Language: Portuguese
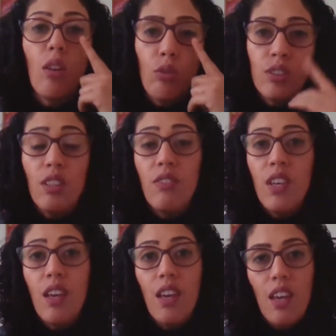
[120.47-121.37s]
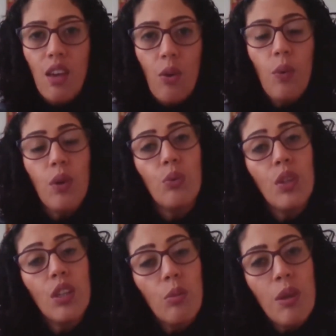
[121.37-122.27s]
inclusive
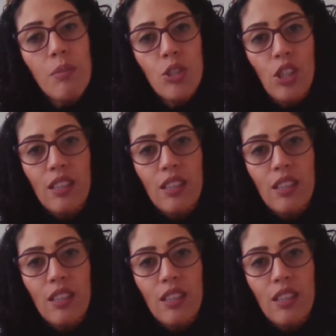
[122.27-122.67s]
eu, eu nunca tomei